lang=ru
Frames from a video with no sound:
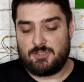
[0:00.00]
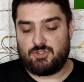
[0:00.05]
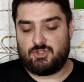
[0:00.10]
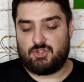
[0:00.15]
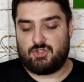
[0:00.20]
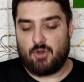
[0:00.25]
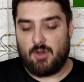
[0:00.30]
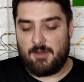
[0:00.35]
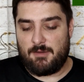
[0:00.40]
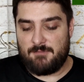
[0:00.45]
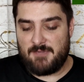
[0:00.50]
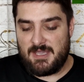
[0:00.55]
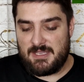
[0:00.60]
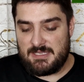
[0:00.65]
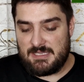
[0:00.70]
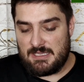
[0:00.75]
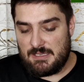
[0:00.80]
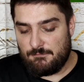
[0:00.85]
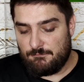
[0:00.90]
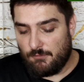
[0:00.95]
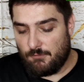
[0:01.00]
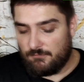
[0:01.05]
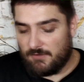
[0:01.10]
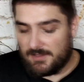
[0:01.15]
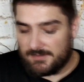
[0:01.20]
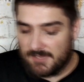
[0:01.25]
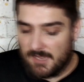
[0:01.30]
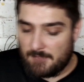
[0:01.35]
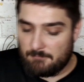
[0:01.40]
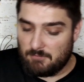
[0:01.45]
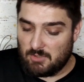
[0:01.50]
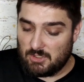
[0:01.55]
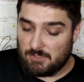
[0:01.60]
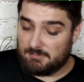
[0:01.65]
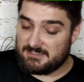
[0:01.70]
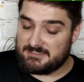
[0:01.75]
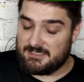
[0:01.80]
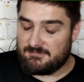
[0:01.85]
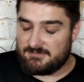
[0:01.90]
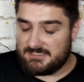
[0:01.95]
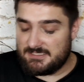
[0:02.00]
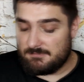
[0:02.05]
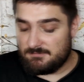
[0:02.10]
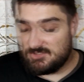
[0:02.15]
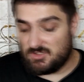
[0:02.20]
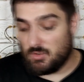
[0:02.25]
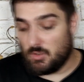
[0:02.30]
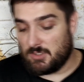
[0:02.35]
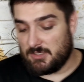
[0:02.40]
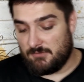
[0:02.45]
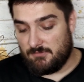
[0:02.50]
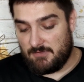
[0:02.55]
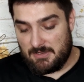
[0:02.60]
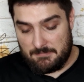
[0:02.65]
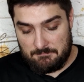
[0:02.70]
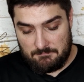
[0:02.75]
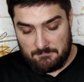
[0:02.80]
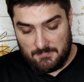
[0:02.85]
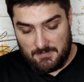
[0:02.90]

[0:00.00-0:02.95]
Чуамени и Фофана, было бы совсем здорово.